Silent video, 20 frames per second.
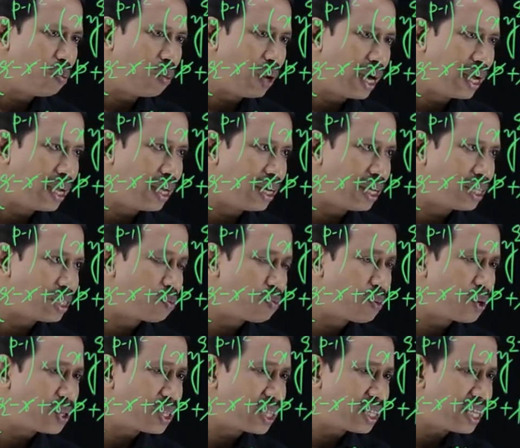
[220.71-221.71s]
মাইনাস
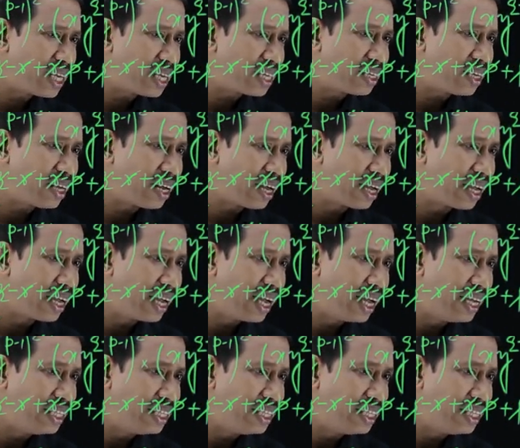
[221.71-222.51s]
প্রত্যেকটার আগে